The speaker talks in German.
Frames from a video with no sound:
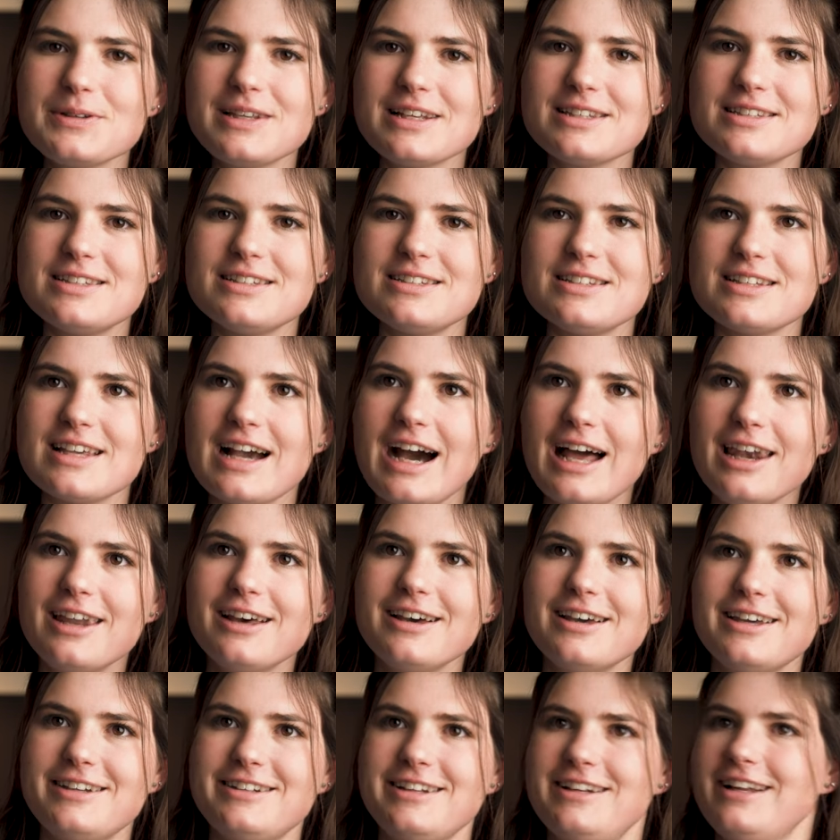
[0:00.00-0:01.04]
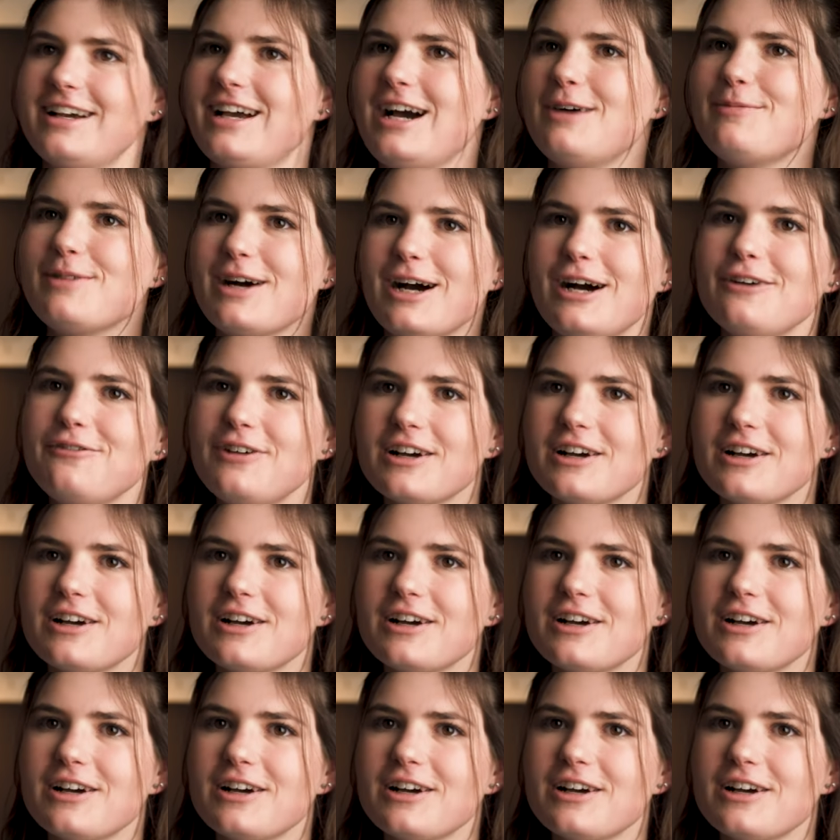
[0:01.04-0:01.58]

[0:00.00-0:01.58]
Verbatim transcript: dass die sich alle hinter der Kamera